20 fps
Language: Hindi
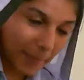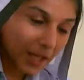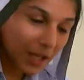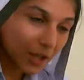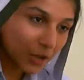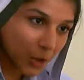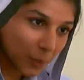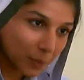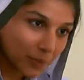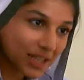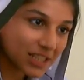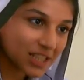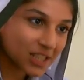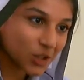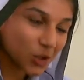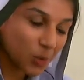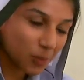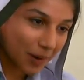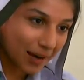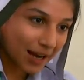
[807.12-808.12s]
गुप्ता जी
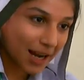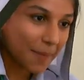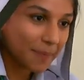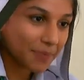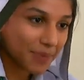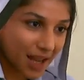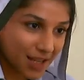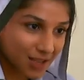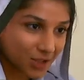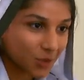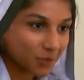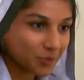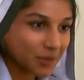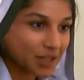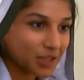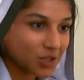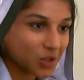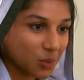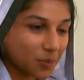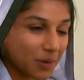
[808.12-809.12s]
गुपंगम दास
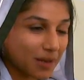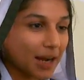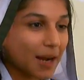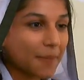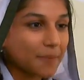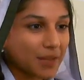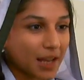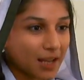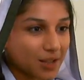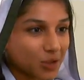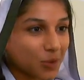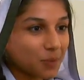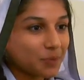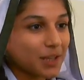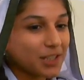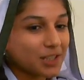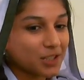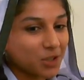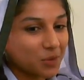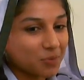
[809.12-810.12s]
गुप्ता जी गुपंगम दास
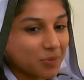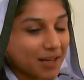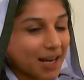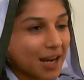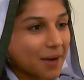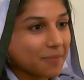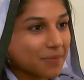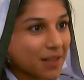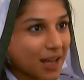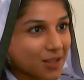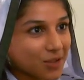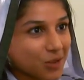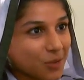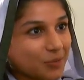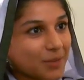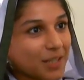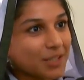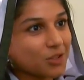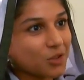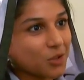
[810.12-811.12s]
गुप्ता जी गुपंगम दास
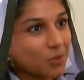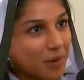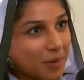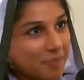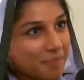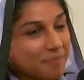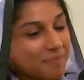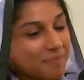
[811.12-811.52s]
गुप्ता जी को गुम